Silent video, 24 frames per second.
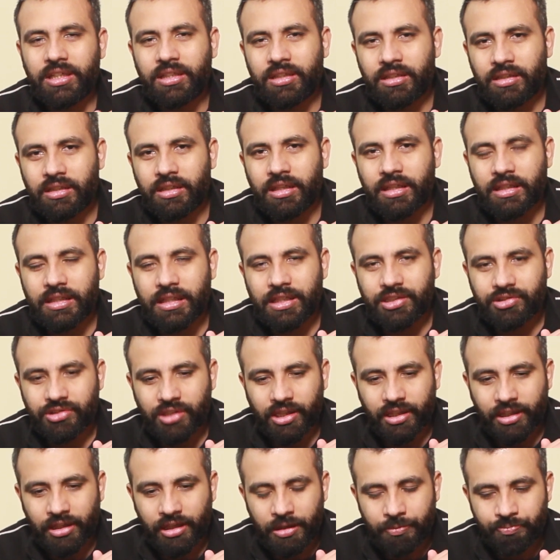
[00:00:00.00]
वेट करना
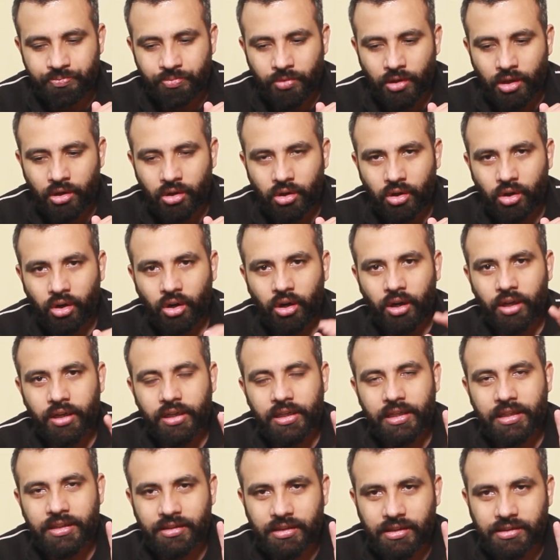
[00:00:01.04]
चाहिए
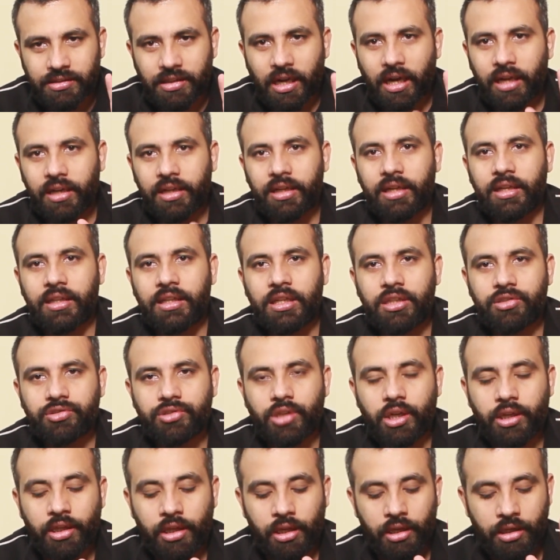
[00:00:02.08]
और इंतज़ार करना
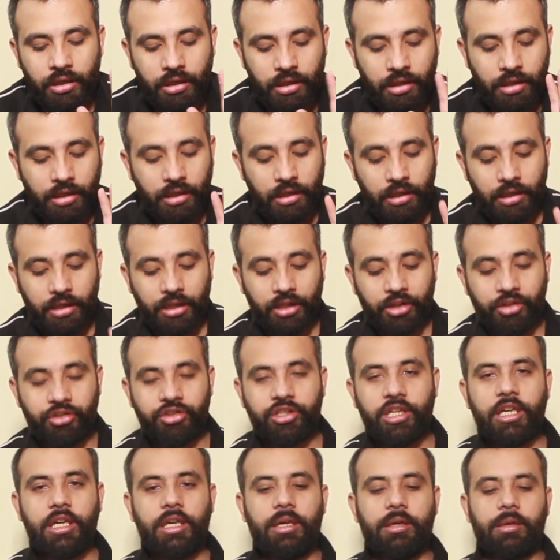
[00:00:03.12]
चाहिए
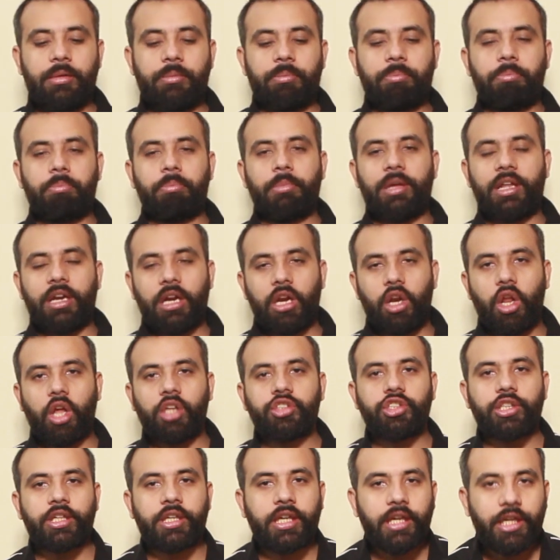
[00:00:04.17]
ये मेरा
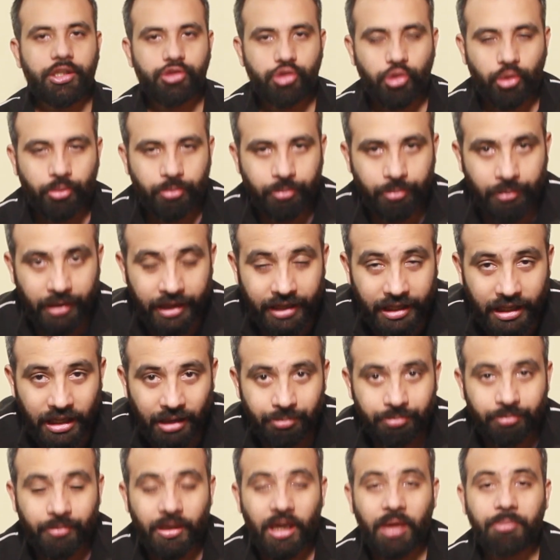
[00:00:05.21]
लॉजिक है जो मैंने
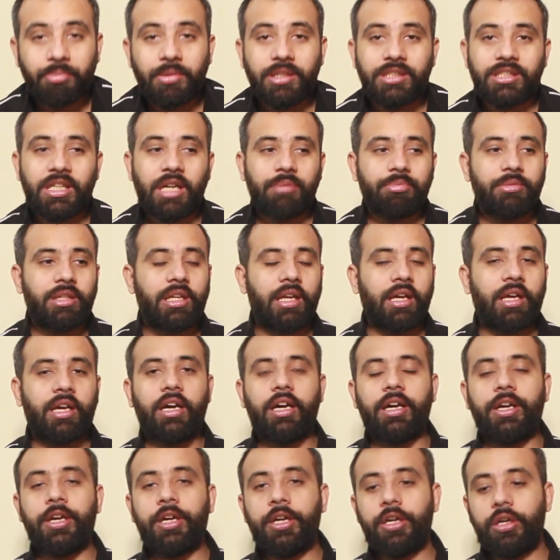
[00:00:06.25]
आप, आपके सामने
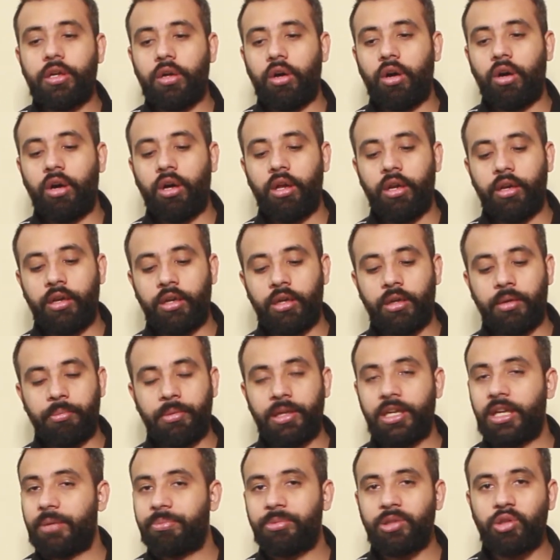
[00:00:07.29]
रखा है और
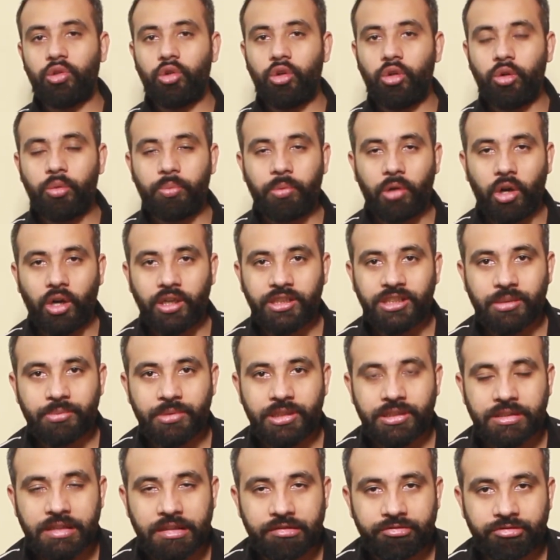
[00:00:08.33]
मेरे अपने दो प्लॉट्स हैं
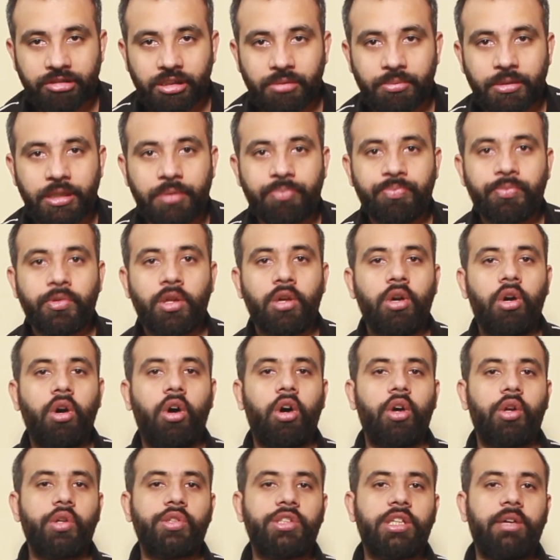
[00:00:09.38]
बी सेंट्रल में
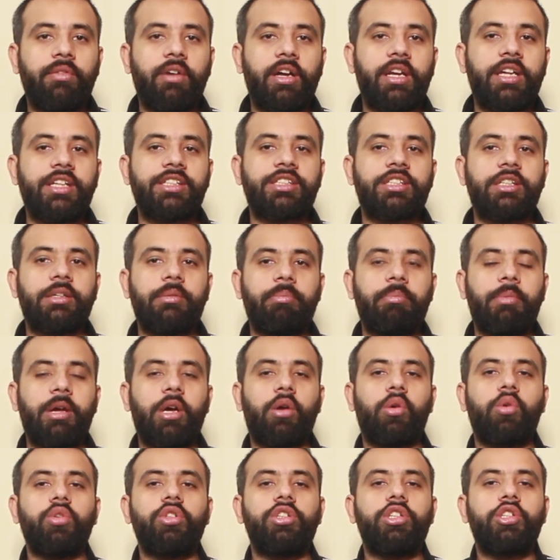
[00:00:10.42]
और उस हवाले से
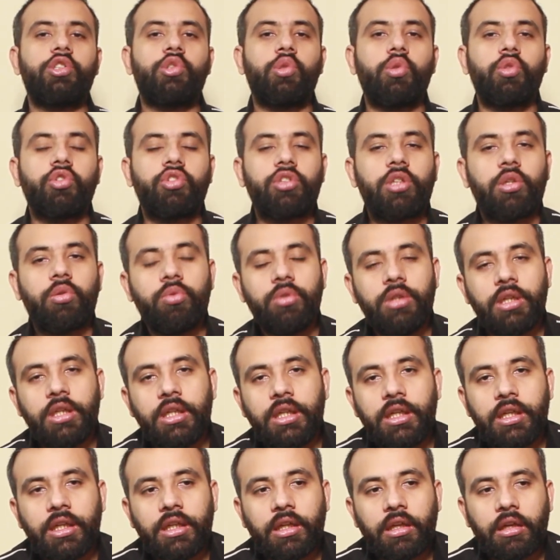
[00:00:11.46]
मैं खुद ये सोच रहा हूँ
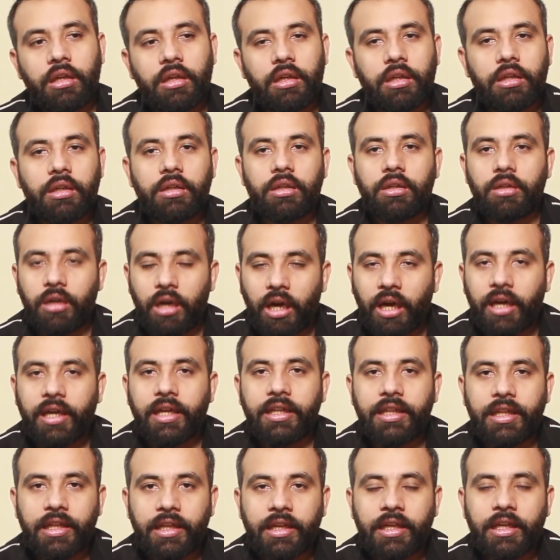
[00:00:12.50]
कि
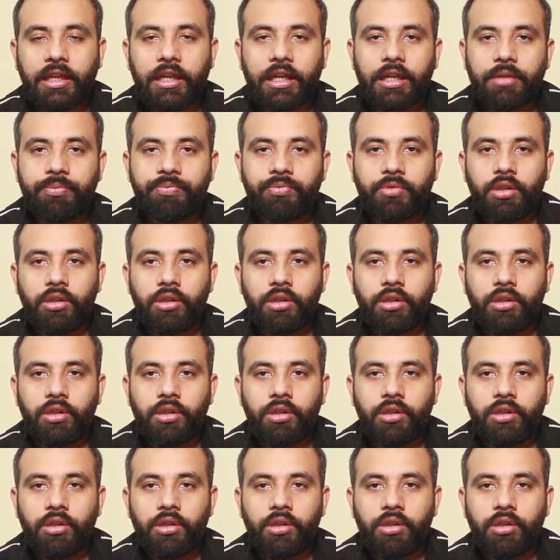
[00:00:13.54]
आगे देखेंगे